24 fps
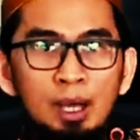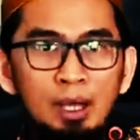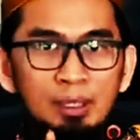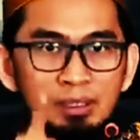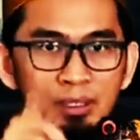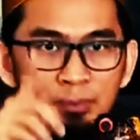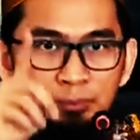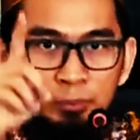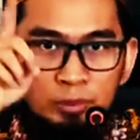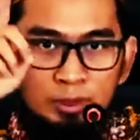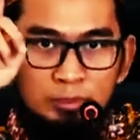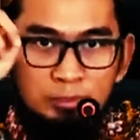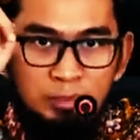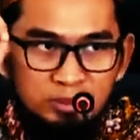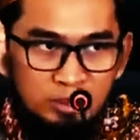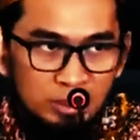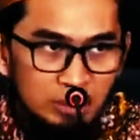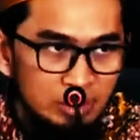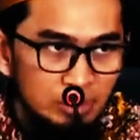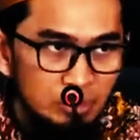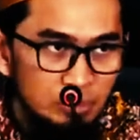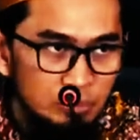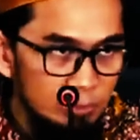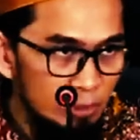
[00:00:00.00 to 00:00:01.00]
Anda punya
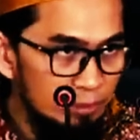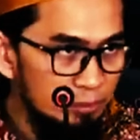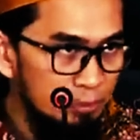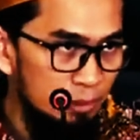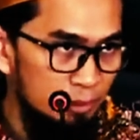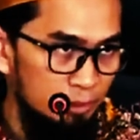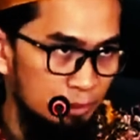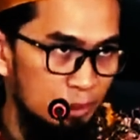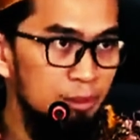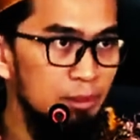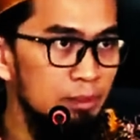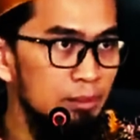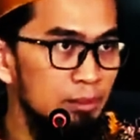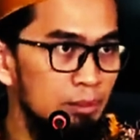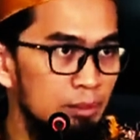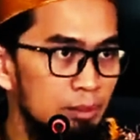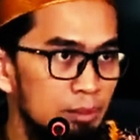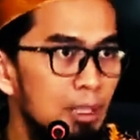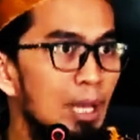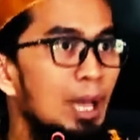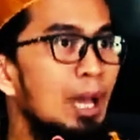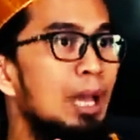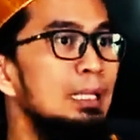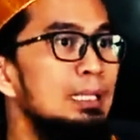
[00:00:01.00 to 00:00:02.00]
masalah di rumah tangga,
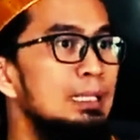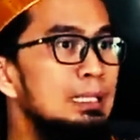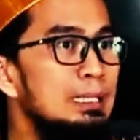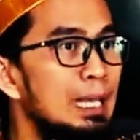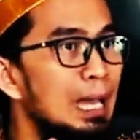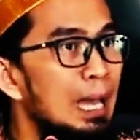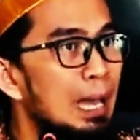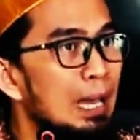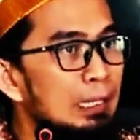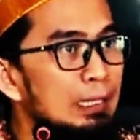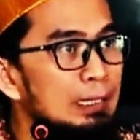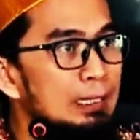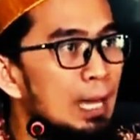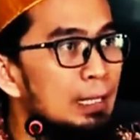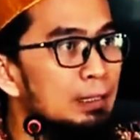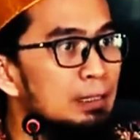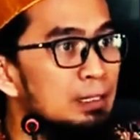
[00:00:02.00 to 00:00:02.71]
alih-alih